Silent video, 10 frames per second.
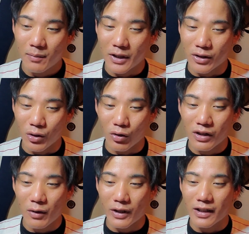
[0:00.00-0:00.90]
まあ一応
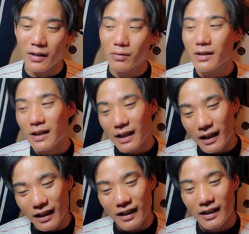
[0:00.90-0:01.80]
4点は入れてるんで
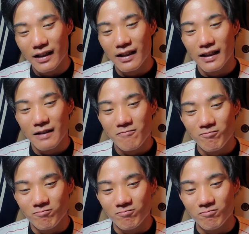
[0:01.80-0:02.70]
ね。
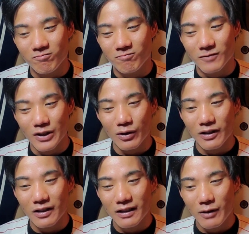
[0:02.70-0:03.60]
うーん、そ
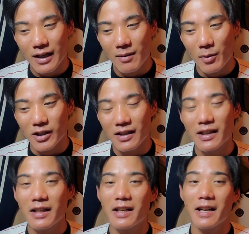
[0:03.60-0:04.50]
んなわがまま言って
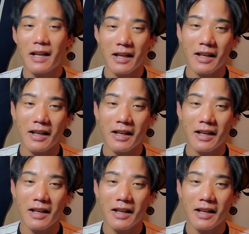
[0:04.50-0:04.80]
られないかな。